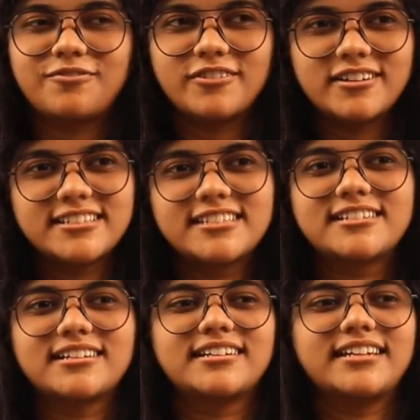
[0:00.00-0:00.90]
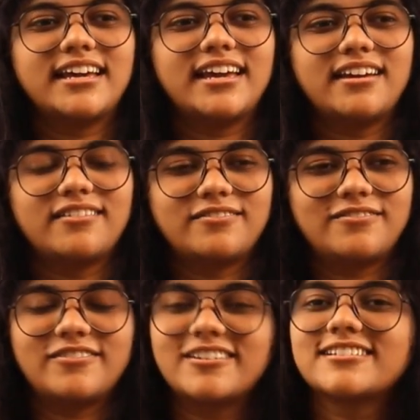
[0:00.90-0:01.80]
ఫస్ట్ డే
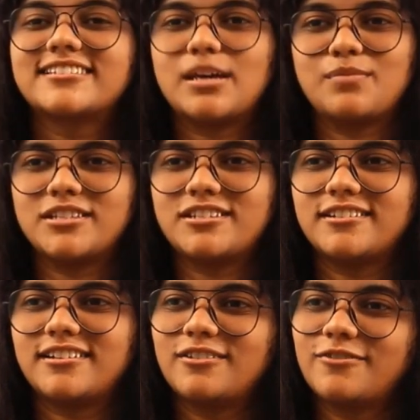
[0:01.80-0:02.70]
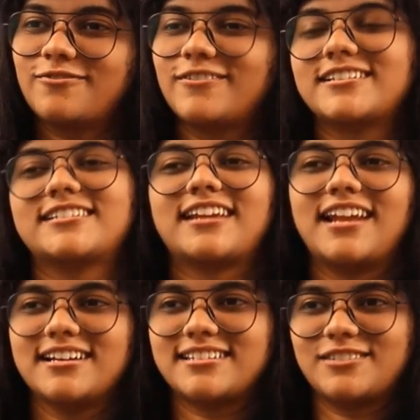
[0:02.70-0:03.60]
ఫస్ట్ సెమిస్టర్ ఫస్ట్
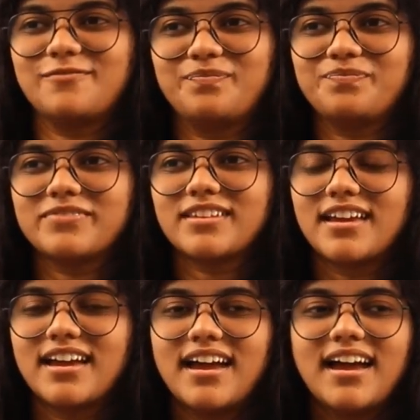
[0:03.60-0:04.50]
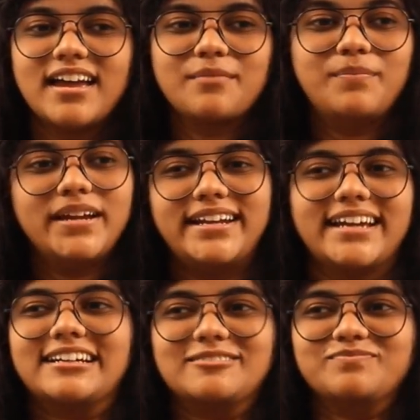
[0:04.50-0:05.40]
క్లాస్
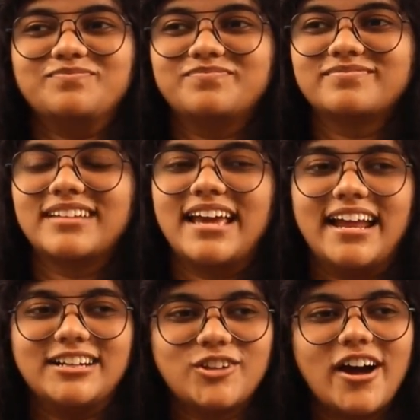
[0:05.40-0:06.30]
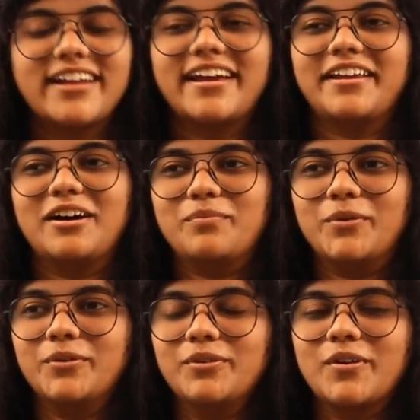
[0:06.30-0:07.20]
బీటెక్ జాయిన్
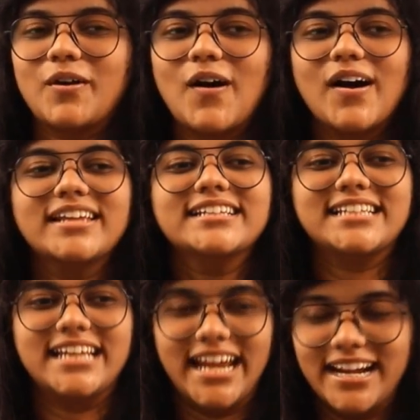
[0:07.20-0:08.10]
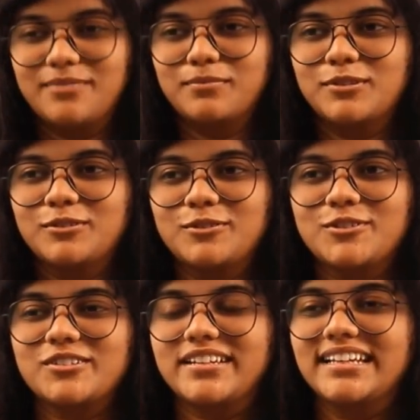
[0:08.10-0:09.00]
అయినప్పుడు కాలేజ్ గేట్ ముందు
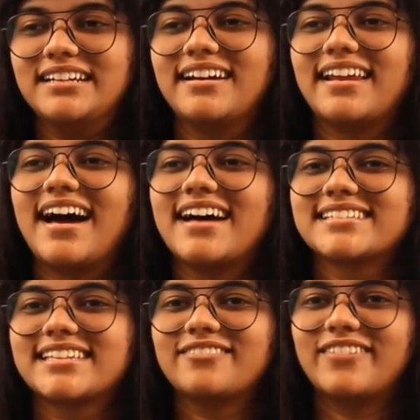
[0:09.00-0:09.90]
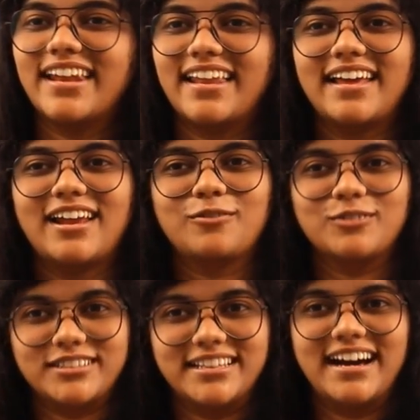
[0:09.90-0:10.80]
నుంచుని క్లాస్కి వెళ్ళాలా
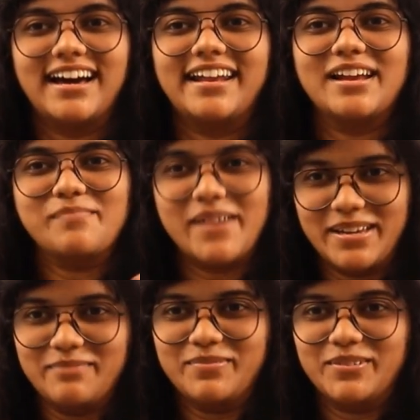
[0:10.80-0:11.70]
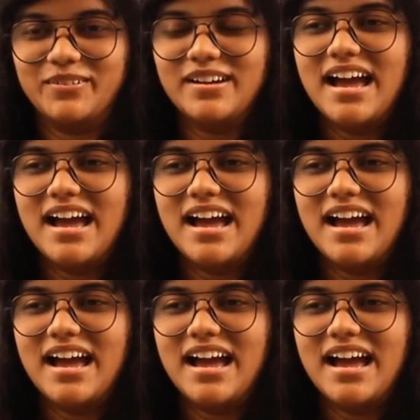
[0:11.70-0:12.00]
వద్దా అన్న భయంతో